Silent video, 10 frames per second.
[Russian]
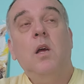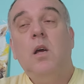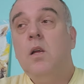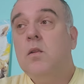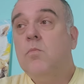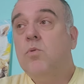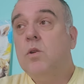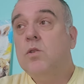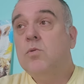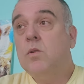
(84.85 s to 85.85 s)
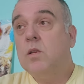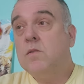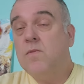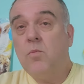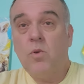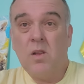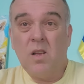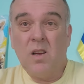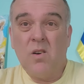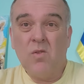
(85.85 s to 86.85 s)
это будет зона
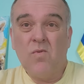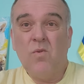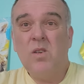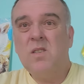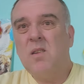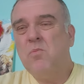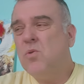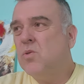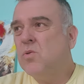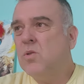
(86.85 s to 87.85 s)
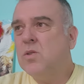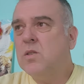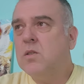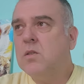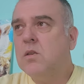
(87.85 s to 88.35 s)
свободная от войск, там будут, то есть,